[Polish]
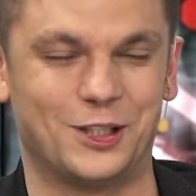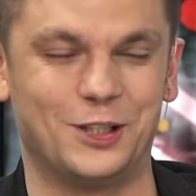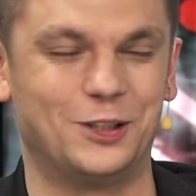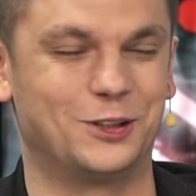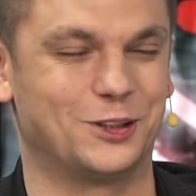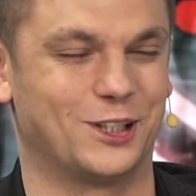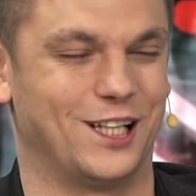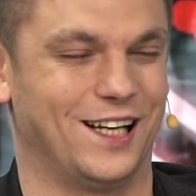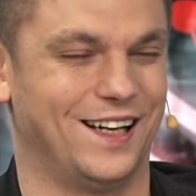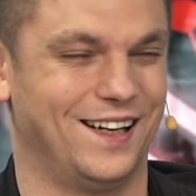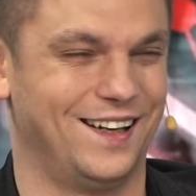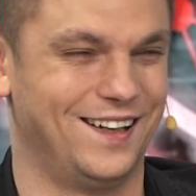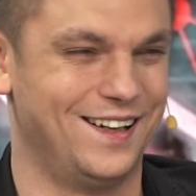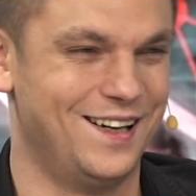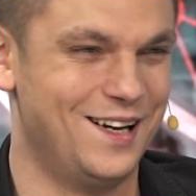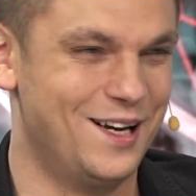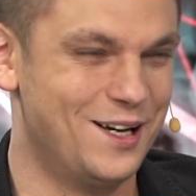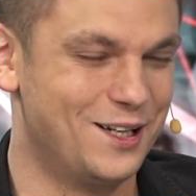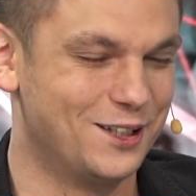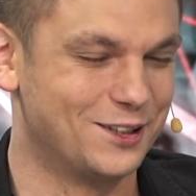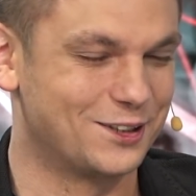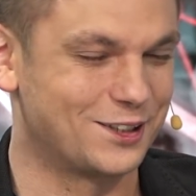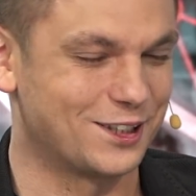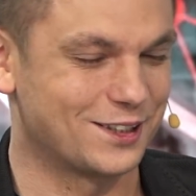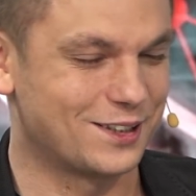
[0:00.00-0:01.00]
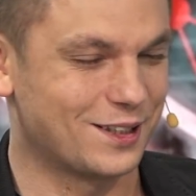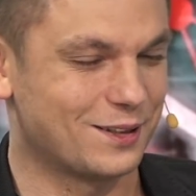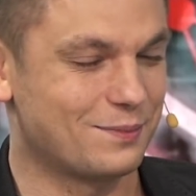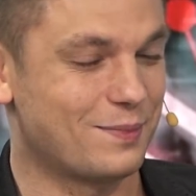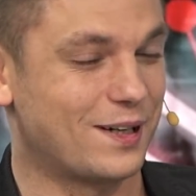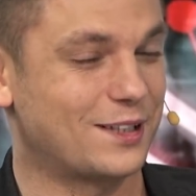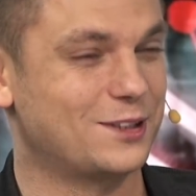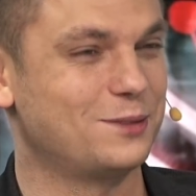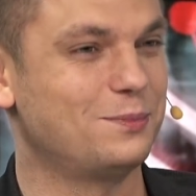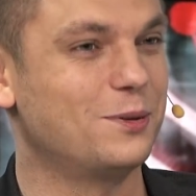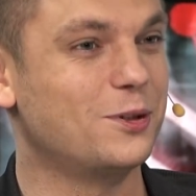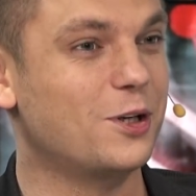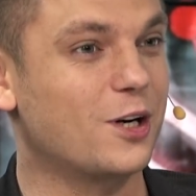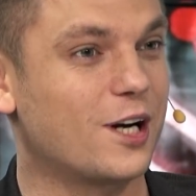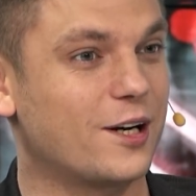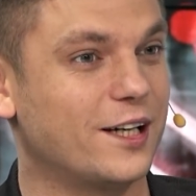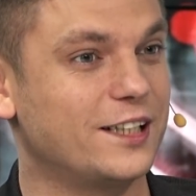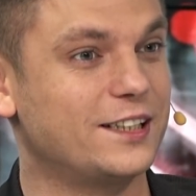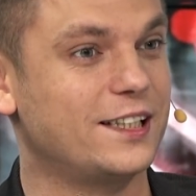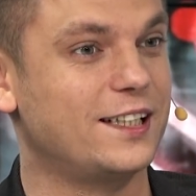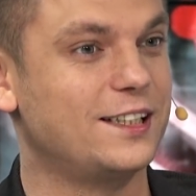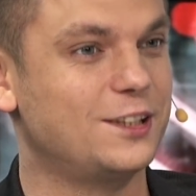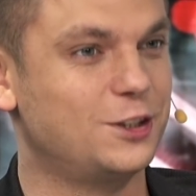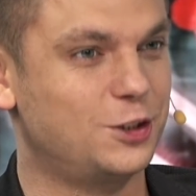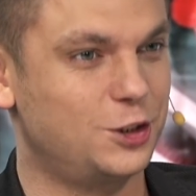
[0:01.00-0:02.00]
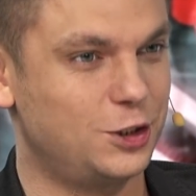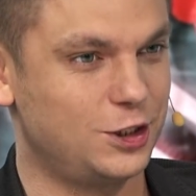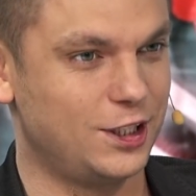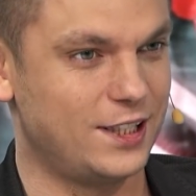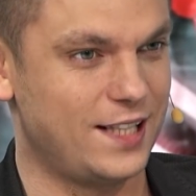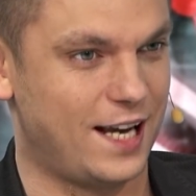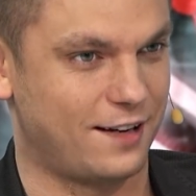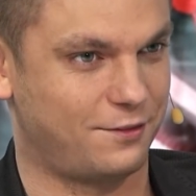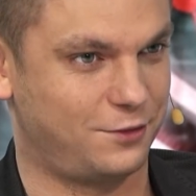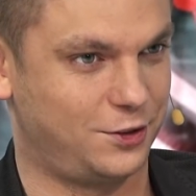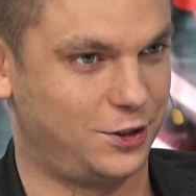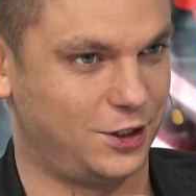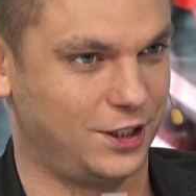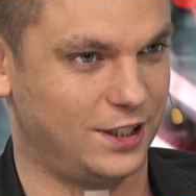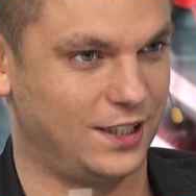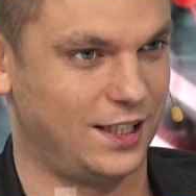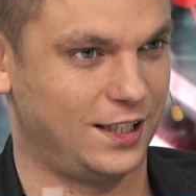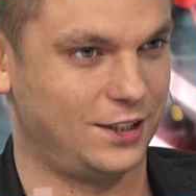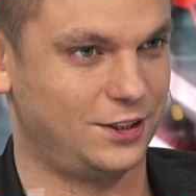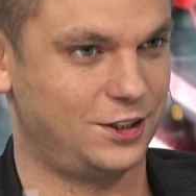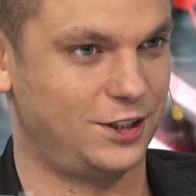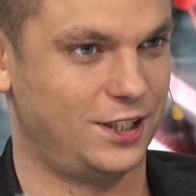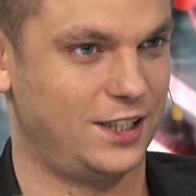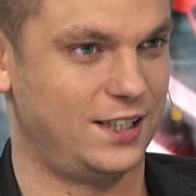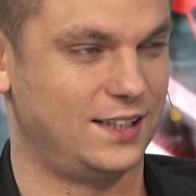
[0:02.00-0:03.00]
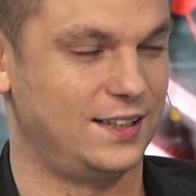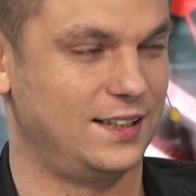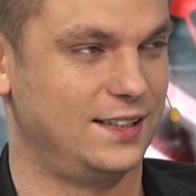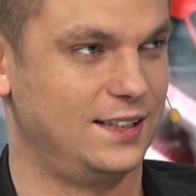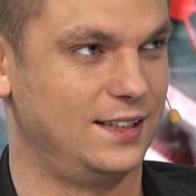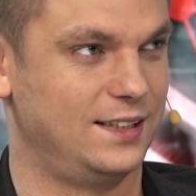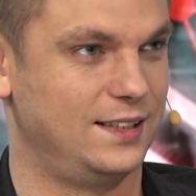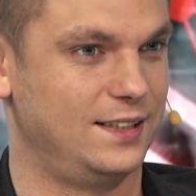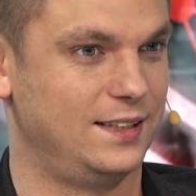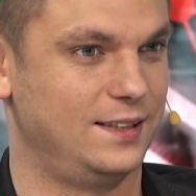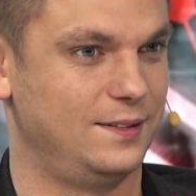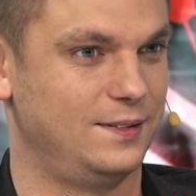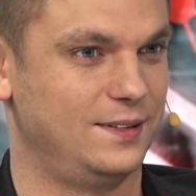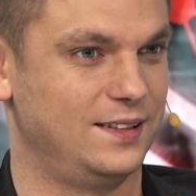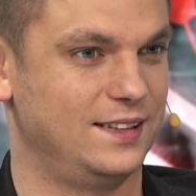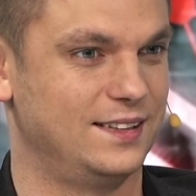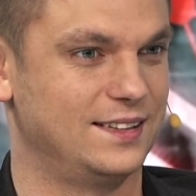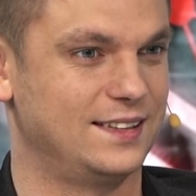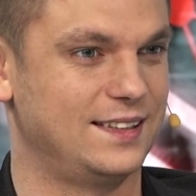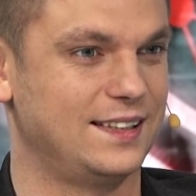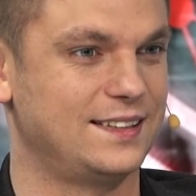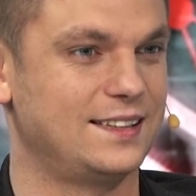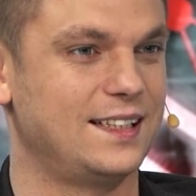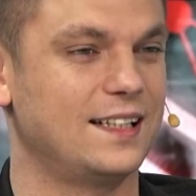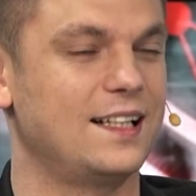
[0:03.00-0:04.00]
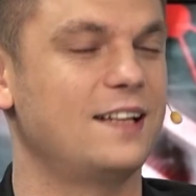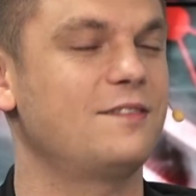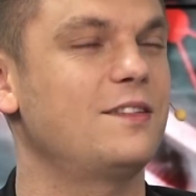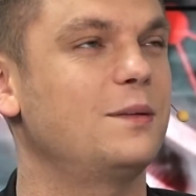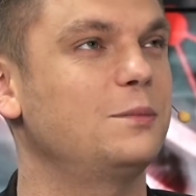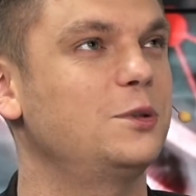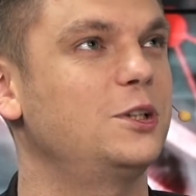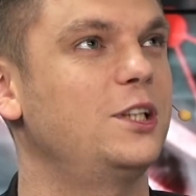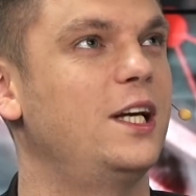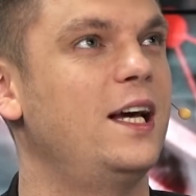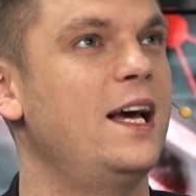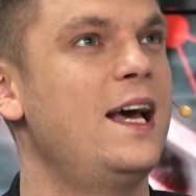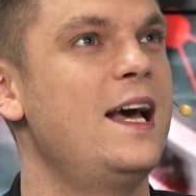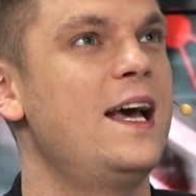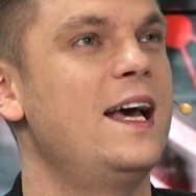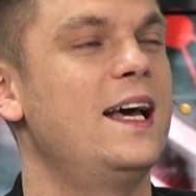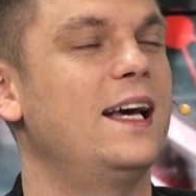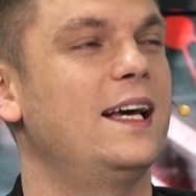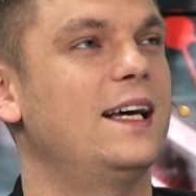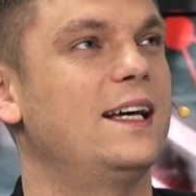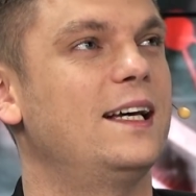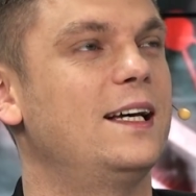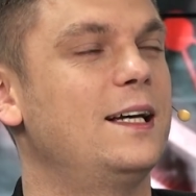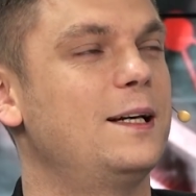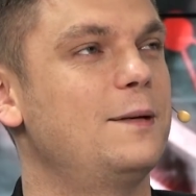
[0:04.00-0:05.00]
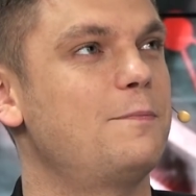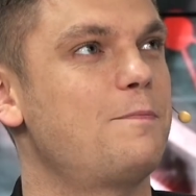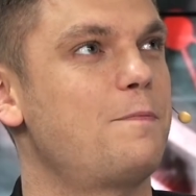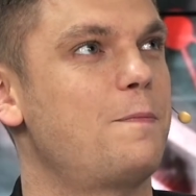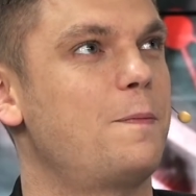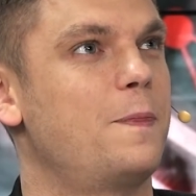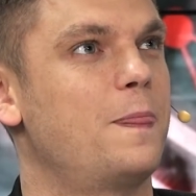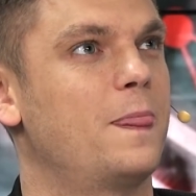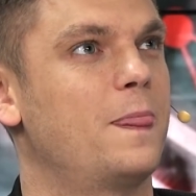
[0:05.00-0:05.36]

Liczna, że ty bardzo pokochałaś teraz życie na wsi, także e, zastanawiam się... E,